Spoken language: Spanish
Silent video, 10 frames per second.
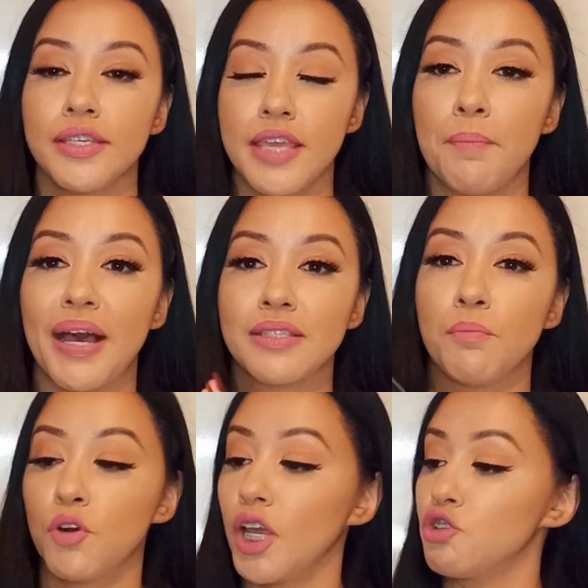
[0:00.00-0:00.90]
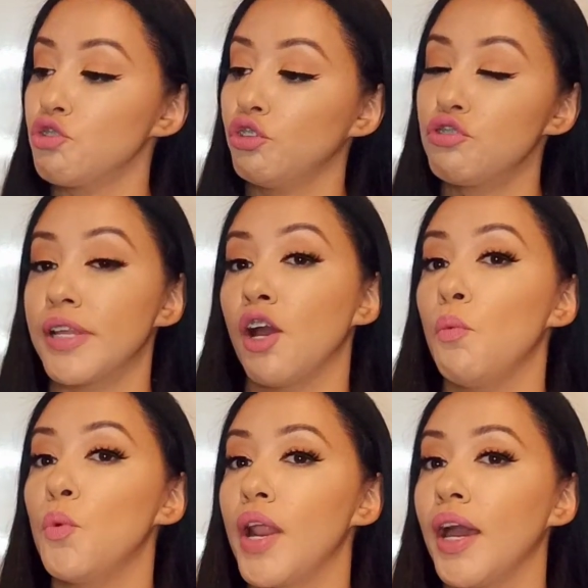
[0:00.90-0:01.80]
ya pasa, porque los otros tenían
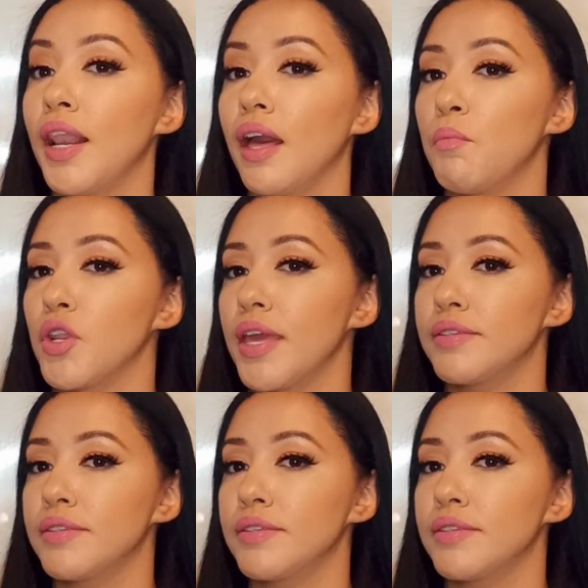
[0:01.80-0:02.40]
como una calcamonía